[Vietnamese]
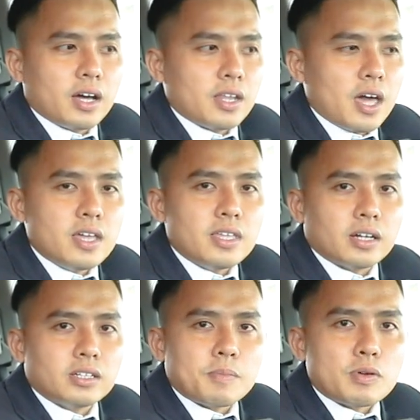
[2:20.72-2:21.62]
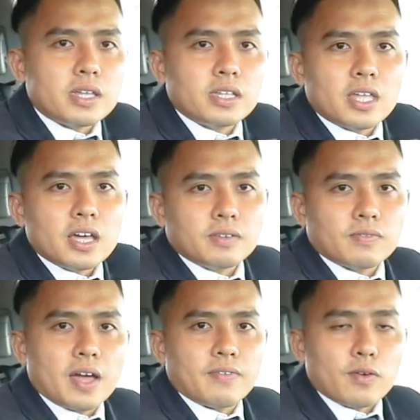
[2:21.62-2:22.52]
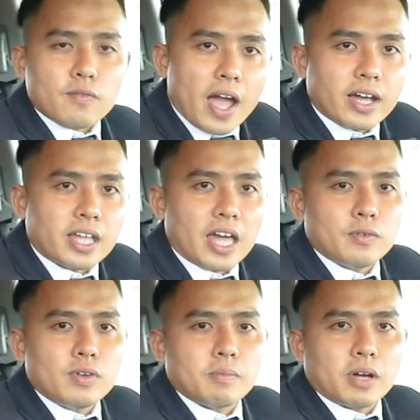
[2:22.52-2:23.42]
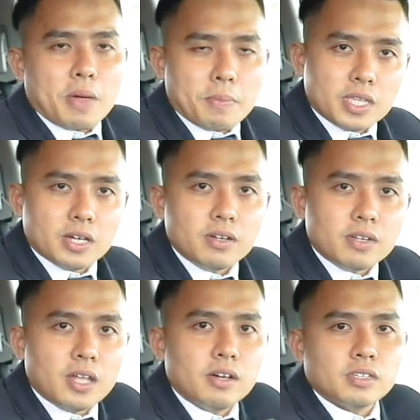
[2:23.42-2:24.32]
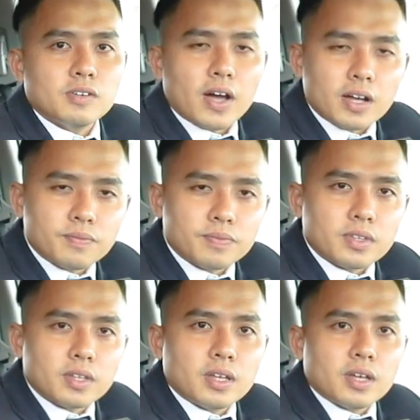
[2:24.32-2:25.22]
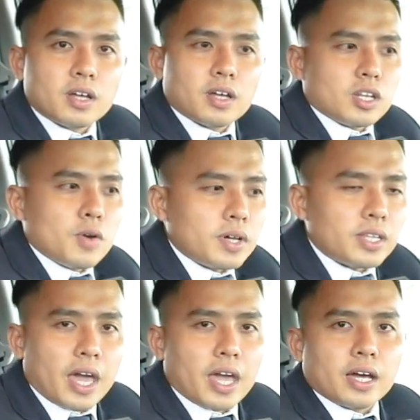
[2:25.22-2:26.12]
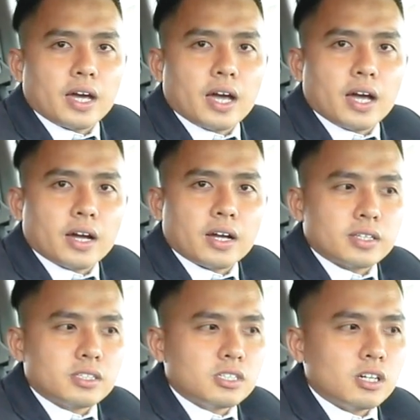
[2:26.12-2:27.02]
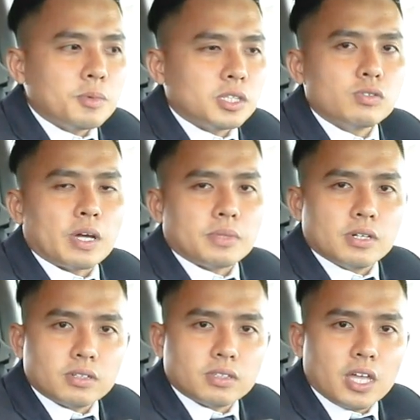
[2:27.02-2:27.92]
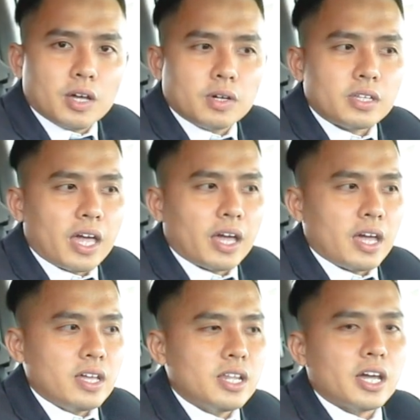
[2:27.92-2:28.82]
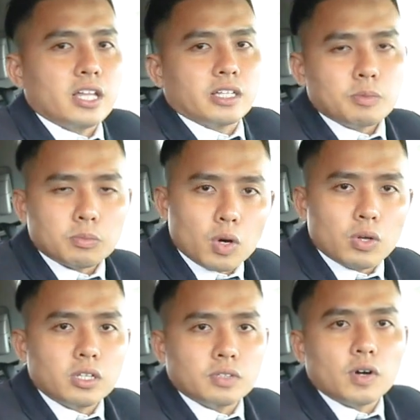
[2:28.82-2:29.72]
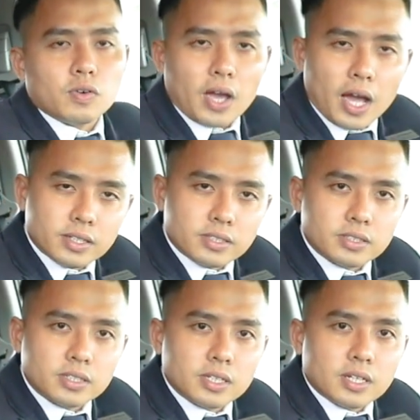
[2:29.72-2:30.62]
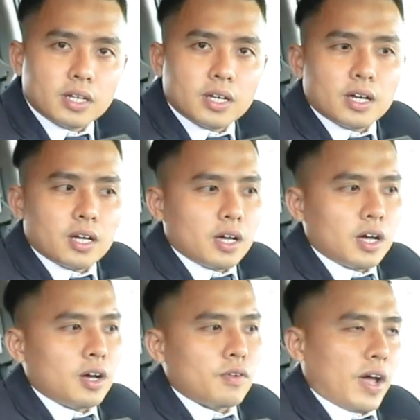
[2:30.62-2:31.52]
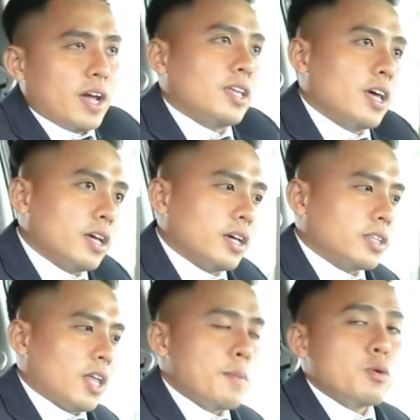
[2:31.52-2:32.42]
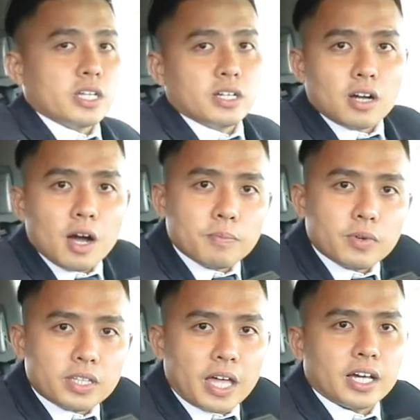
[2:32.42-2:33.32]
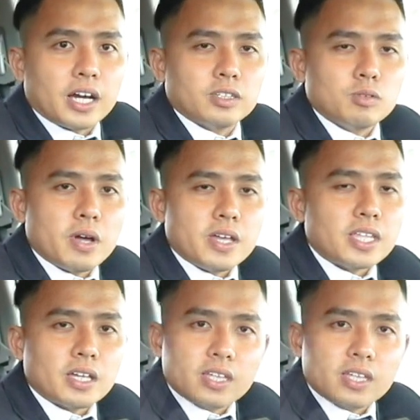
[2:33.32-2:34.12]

để nhận được các chi tiết về khoản vay khách hàng vui lòng comment bên dưới để được tư vấn đối với khách hàng à, chưa mình nhập được thì khách hàng hãy liên hệ trực tiếp chúng tôi để tư vấn hỗ trợ à, vậy thì để mua trả góp khách hàng cần chuẩn bị giấy tờ